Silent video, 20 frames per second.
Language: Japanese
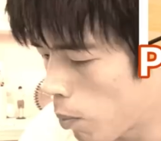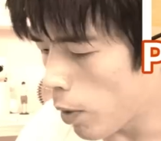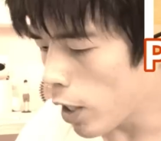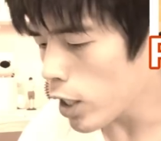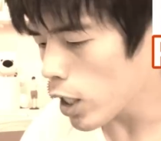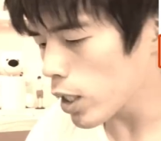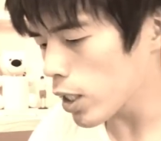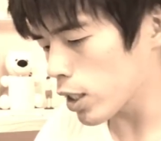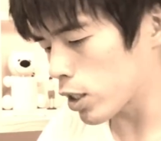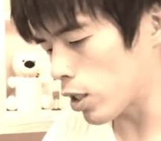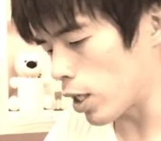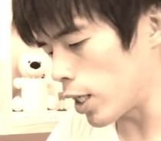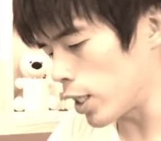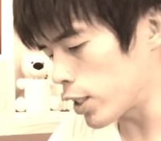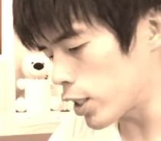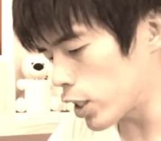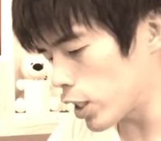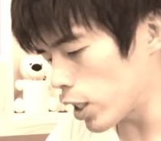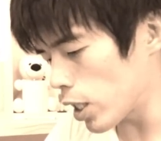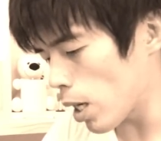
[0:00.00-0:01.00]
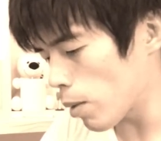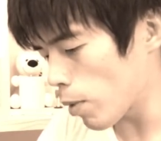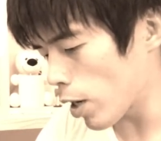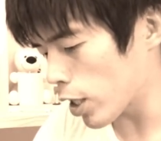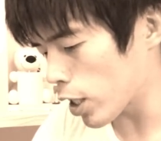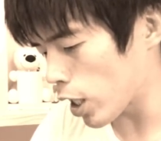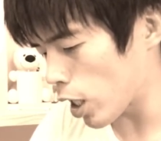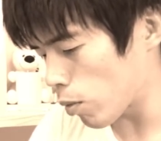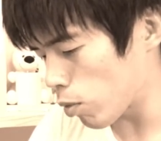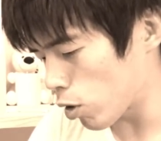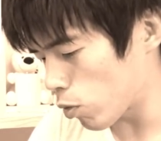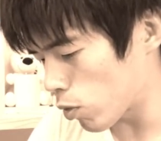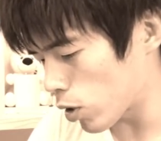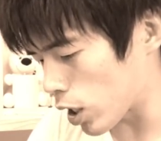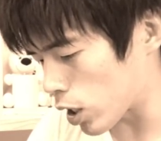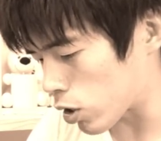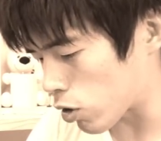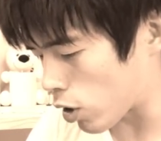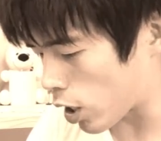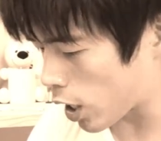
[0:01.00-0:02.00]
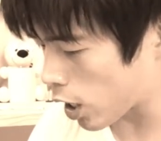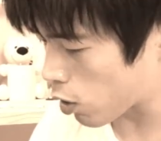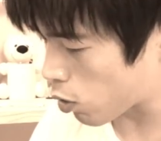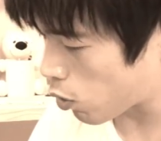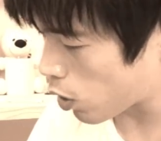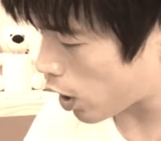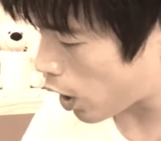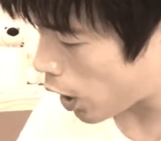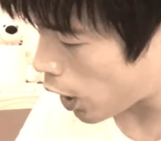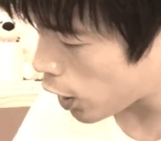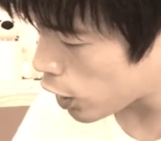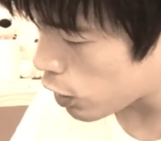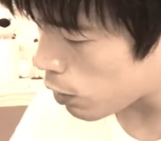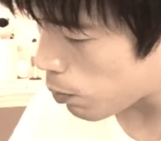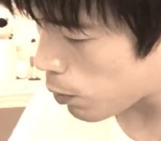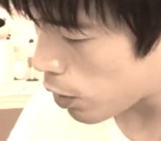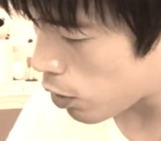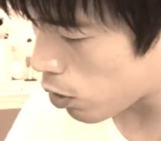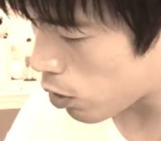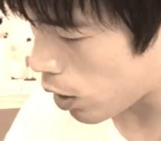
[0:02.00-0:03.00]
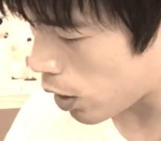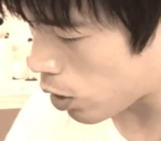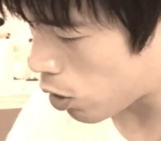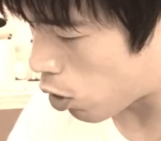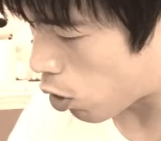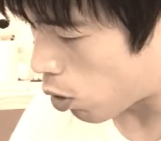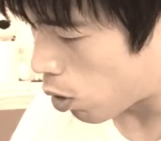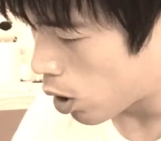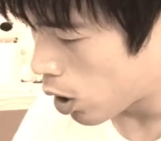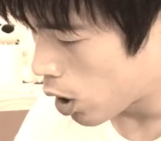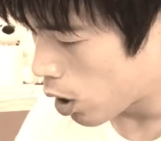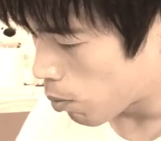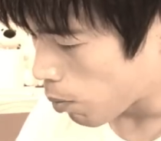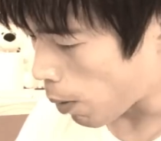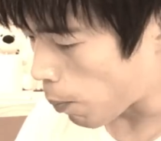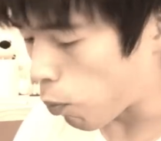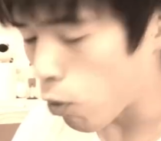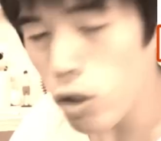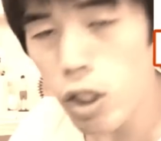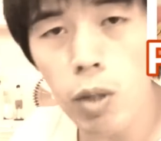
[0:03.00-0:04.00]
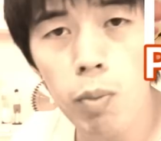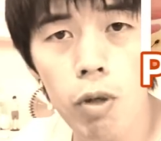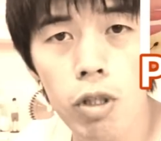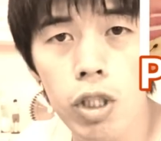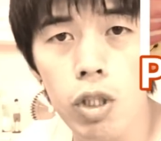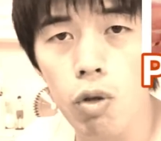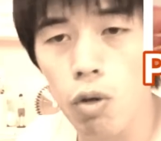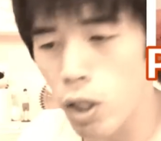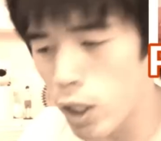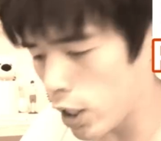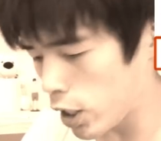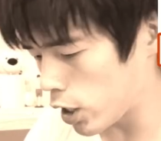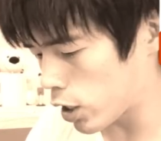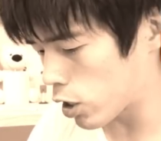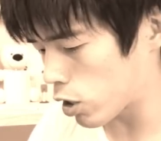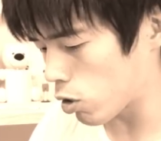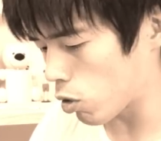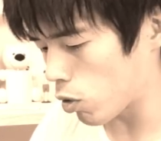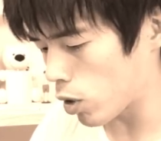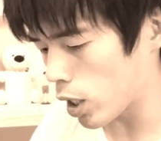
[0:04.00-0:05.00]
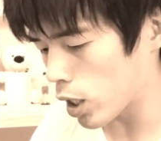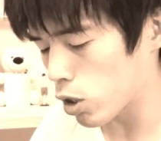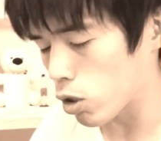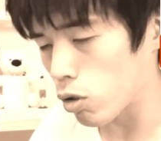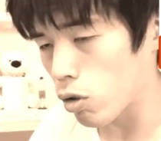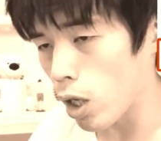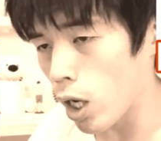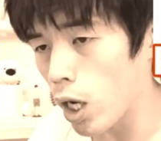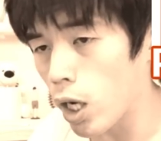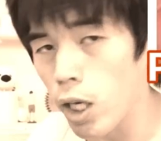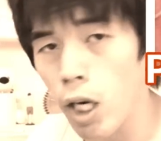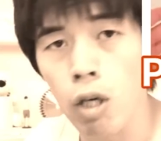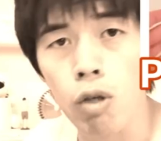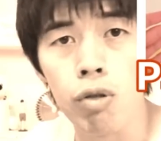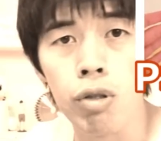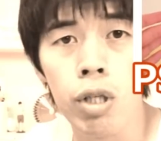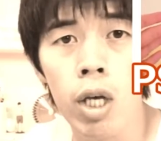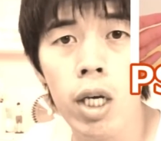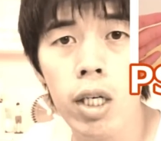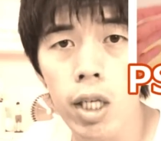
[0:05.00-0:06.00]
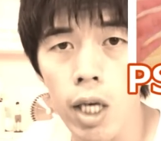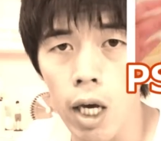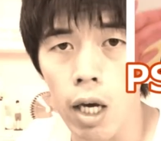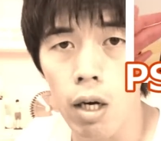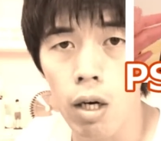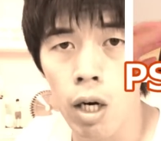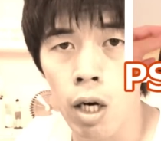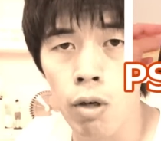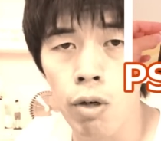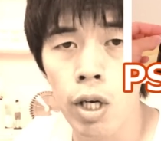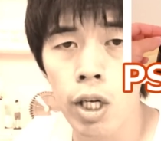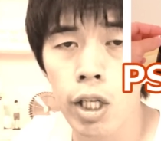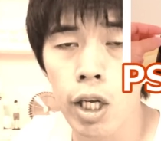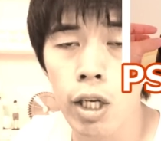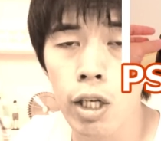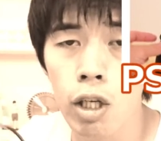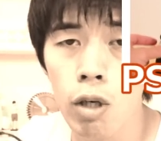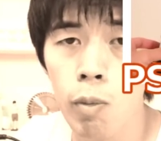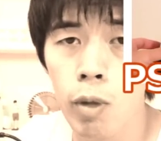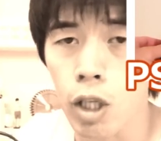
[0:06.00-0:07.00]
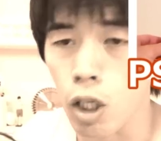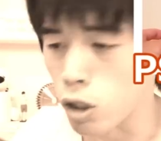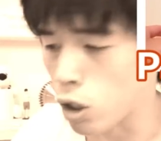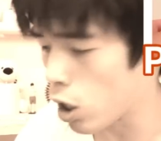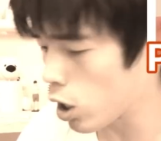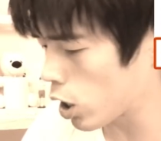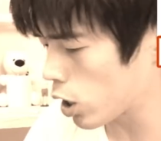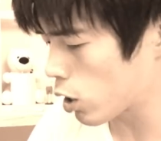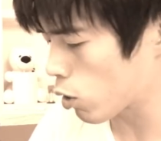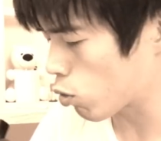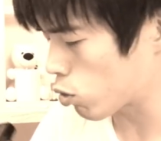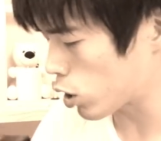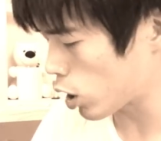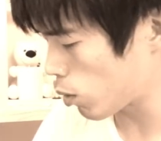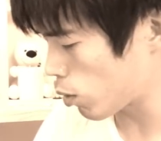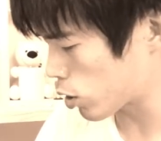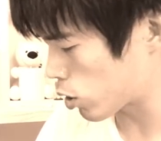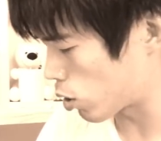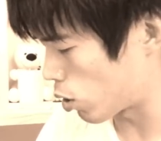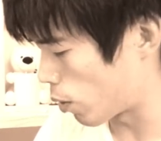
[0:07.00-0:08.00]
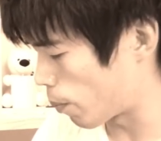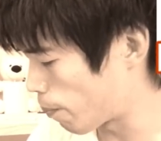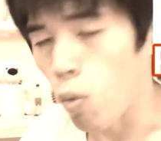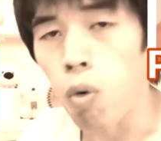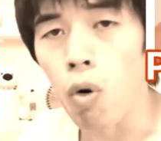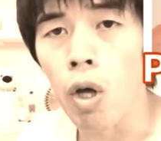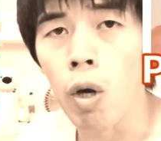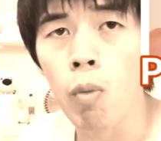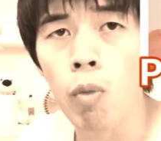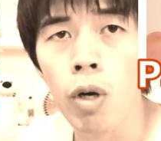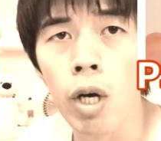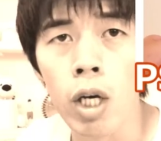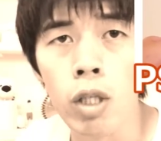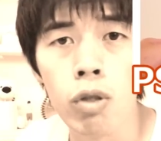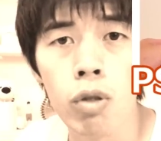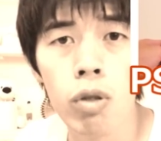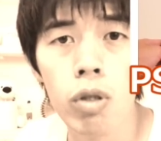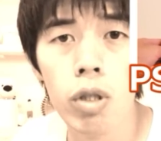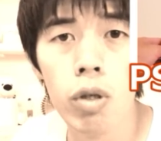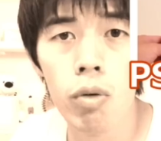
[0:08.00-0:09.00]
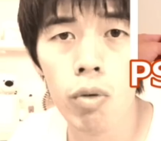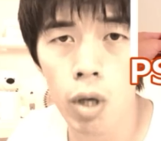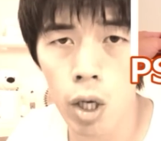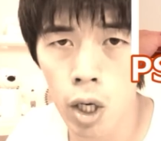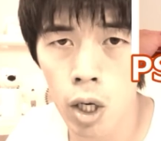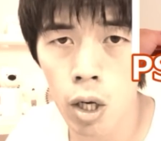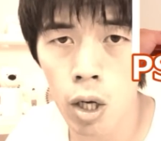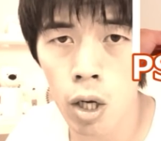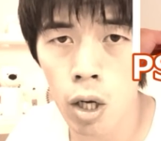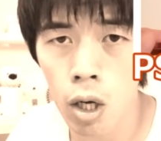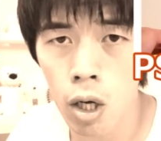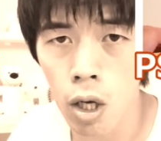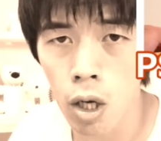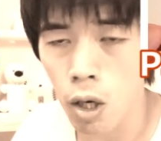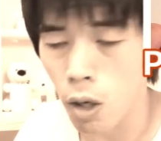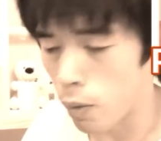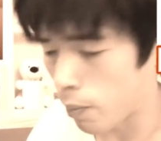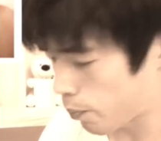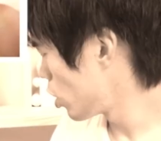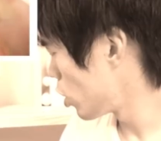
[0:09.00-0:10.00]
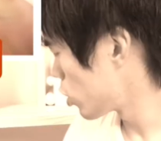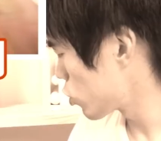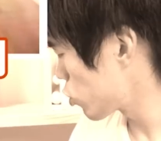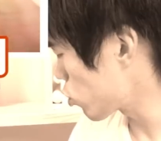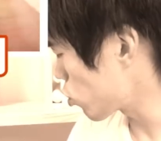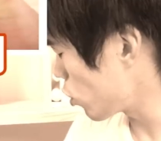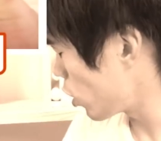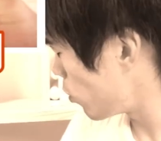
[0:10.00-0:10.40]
またですね、HDMI ケーブルもですね、これハイスピード対応。まあ、ぼちぼちの品質のやつで約1000円あ 0.9m1000 円でございますこれも安いよねちょっと